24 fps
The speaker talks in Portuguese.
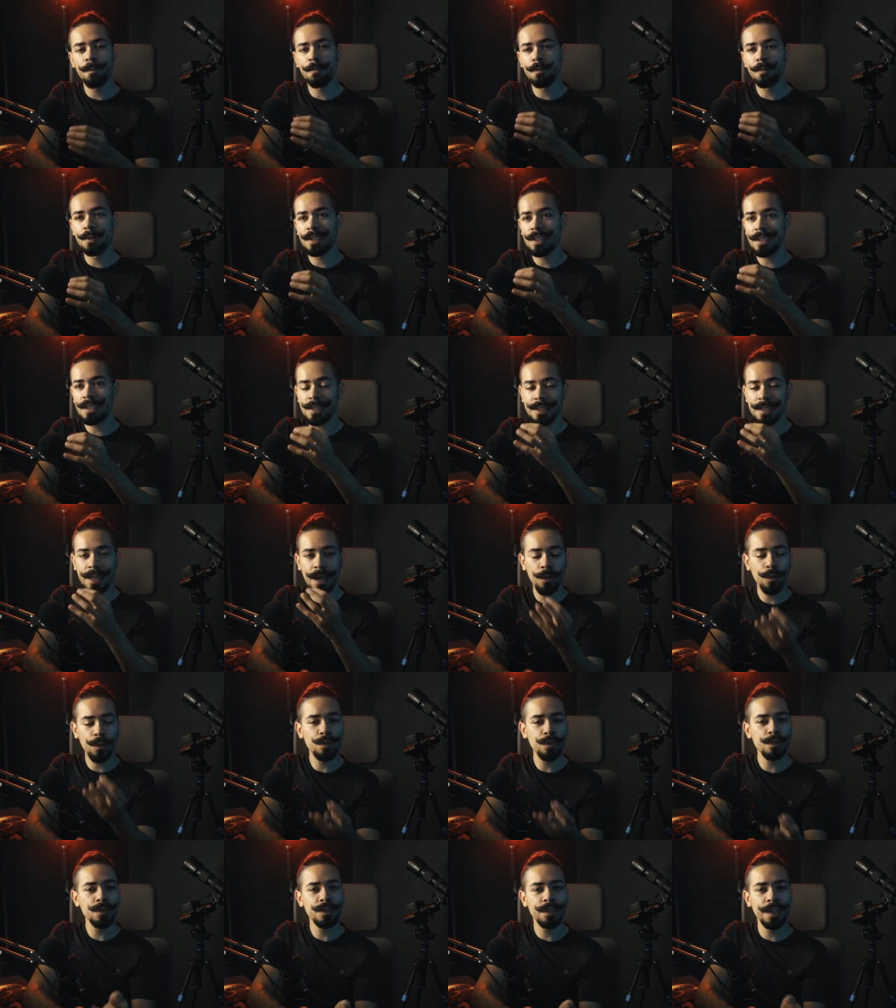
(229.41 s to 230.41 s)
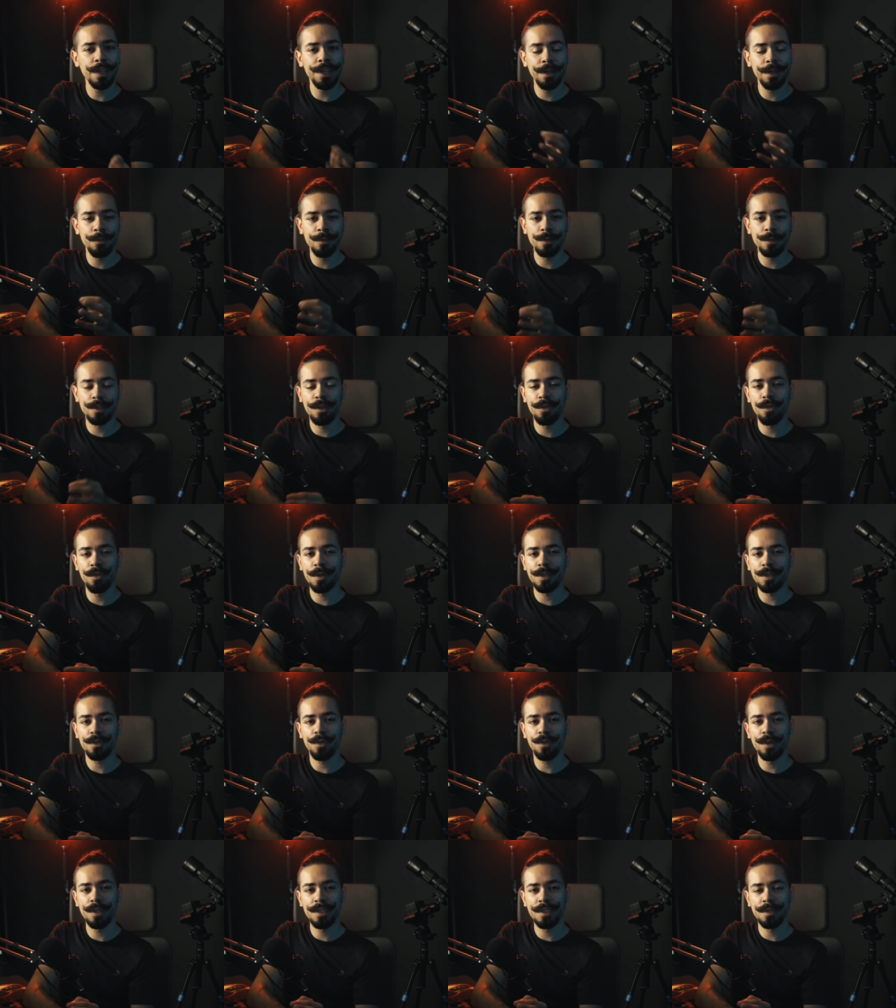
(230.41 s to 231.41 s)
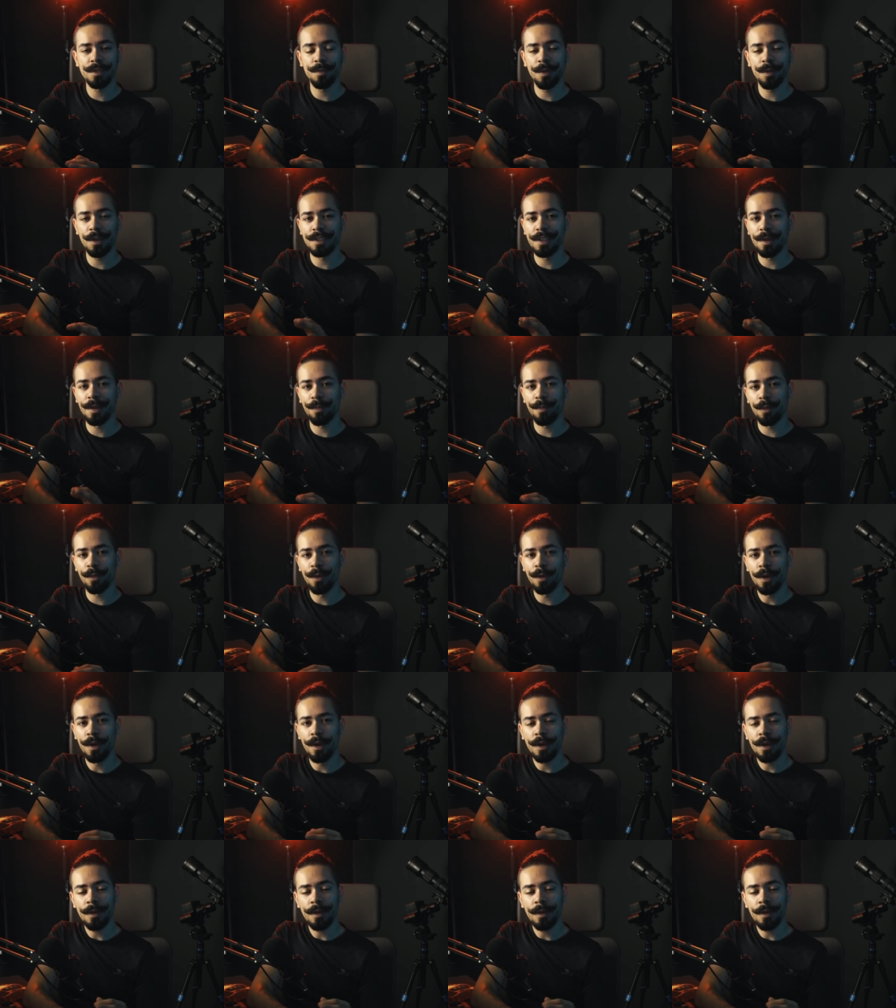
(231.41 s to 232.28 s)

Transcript: citar alguns termos, algumas coisas, por exemplo,